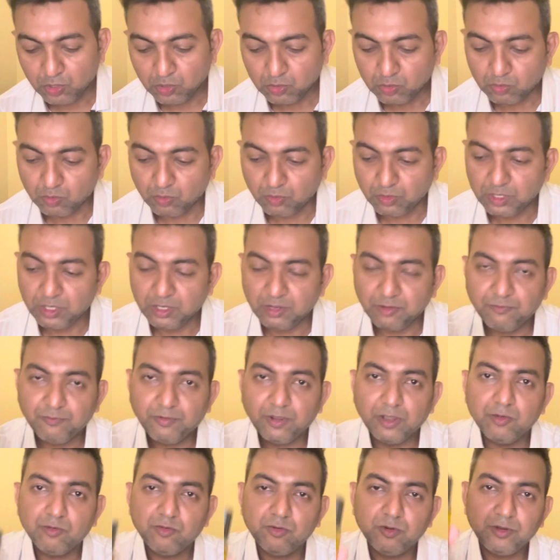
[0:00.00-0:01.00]
तो ई एम
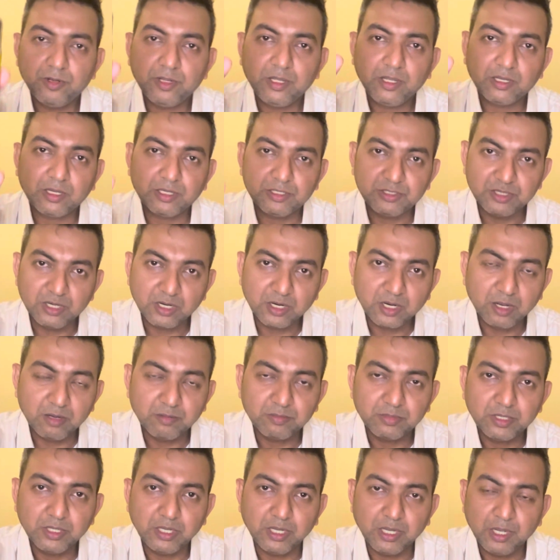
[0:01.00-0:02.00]
फाइव ने एक अच्छा काम
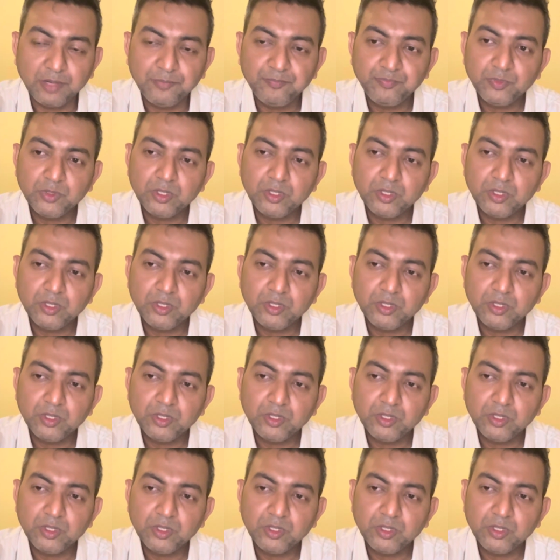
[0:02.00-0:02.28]
किया है